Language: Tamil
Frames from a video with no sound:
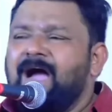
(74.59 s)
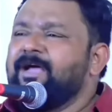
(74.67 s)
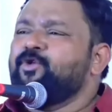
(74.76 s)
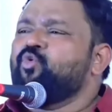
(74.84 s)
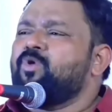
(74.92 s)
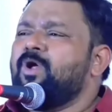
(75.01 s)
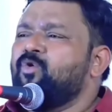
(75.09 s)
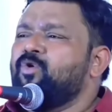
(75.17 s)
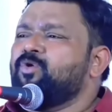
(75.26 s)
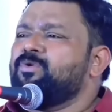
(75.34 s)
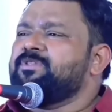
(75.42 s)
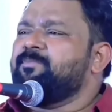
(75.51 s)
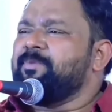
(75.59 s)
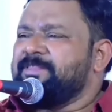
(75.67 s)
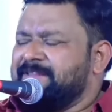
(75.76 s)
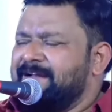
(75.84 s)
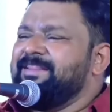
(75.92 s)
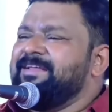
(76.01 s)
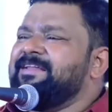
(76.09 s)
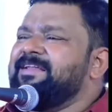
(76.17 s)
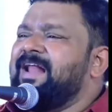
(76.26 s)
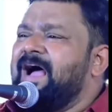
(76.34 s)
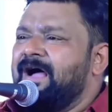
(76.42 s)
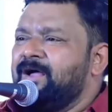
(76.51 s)
ஐநூறுரூவா லோனுக்கு ஒருத்தன் பத்திரம் எழுதிக்கிட்டு
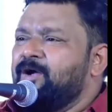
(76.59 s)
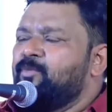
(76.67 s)
இருக்கிறான்